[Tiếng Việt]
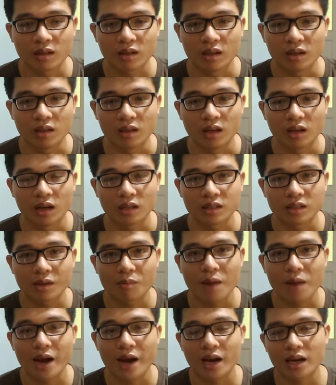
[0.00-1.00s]
thì à,
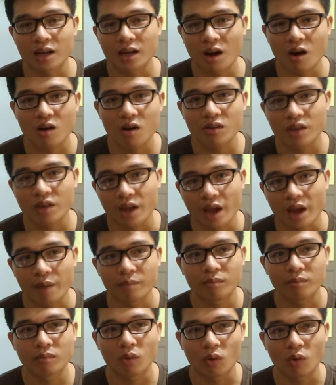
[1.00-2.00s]
trong ba kênh đó thì
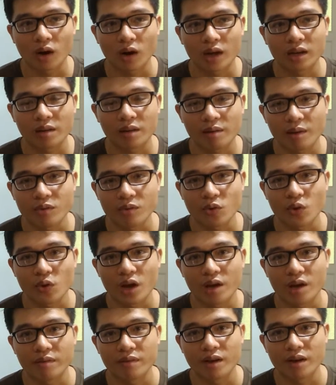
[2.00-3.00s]
em một kênh em làm chủ
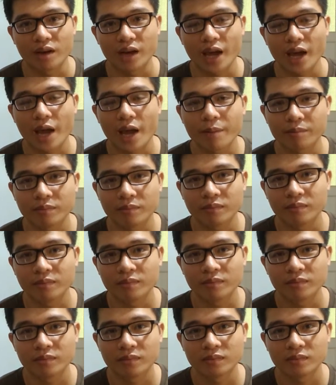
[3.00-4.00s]
đề về game
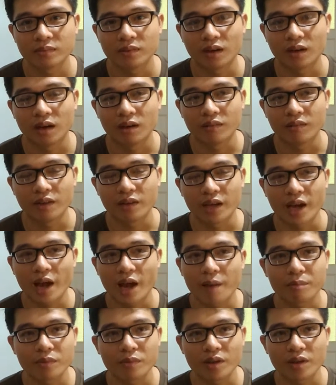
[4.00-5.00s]
à, về
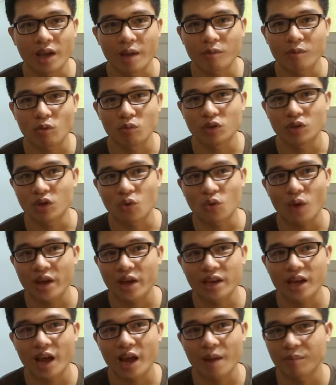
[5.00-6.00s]
game thì em cũng chỉ
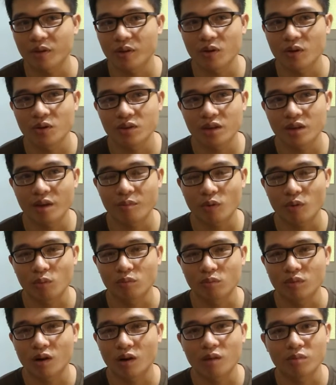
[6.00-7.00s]
quay game thôi chứ em
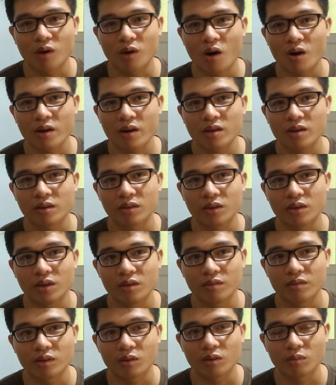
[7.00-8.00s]
cũng không nói được
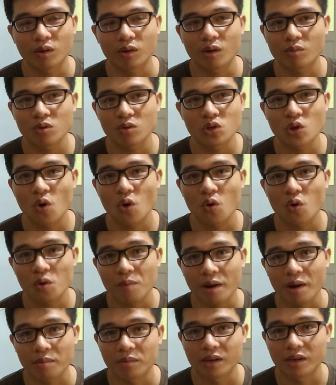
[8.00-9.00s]
gì và cũng không có show cái
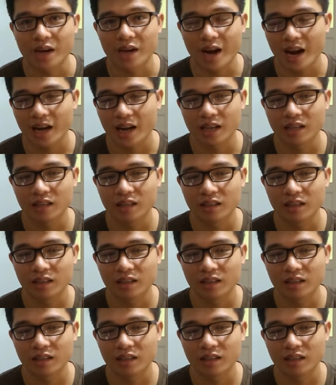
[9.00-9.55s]
mặt mình ra